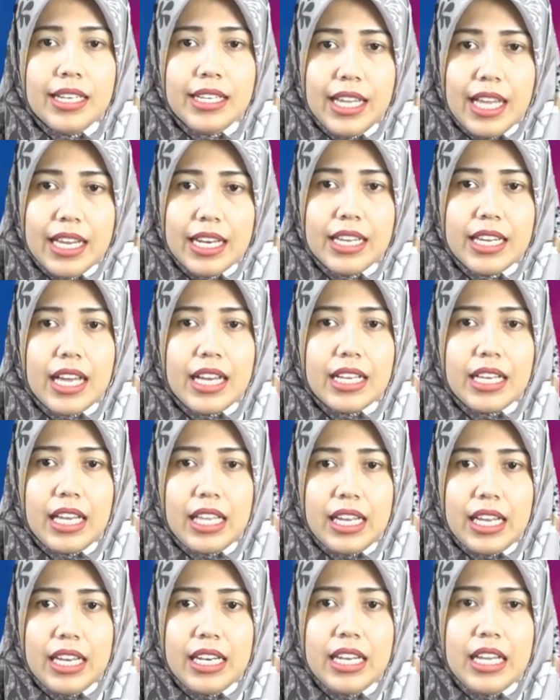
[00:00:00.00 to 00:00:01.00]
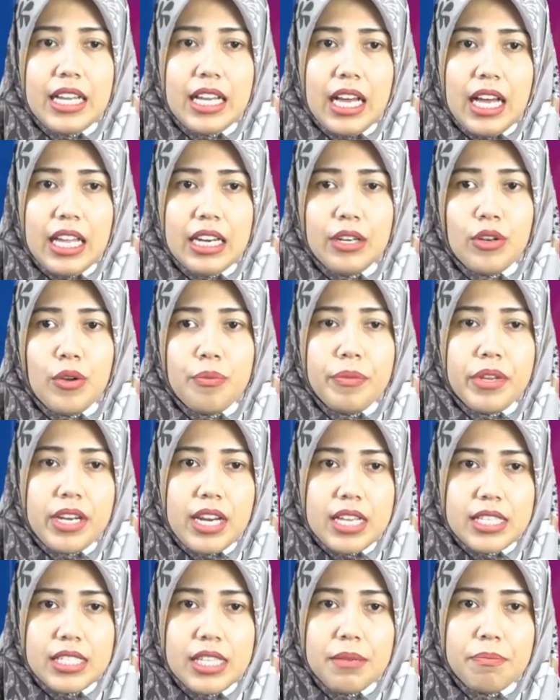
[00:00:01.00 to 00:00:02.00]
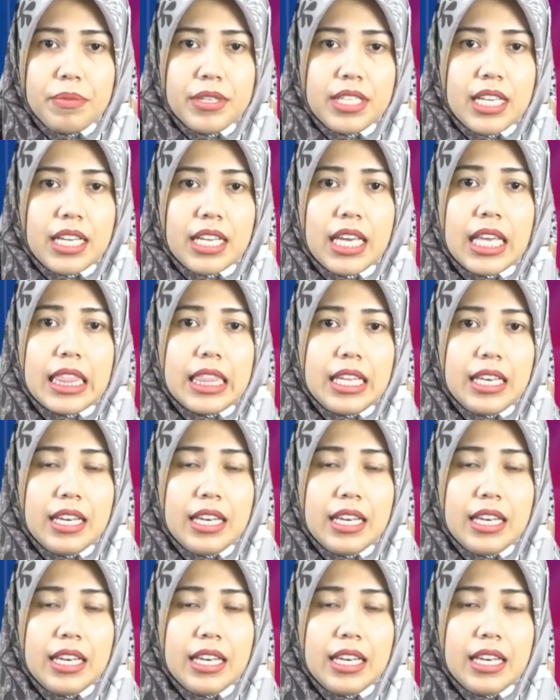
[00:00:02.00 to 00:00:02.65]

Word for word: dan diakhiri dengan dominasi penyakit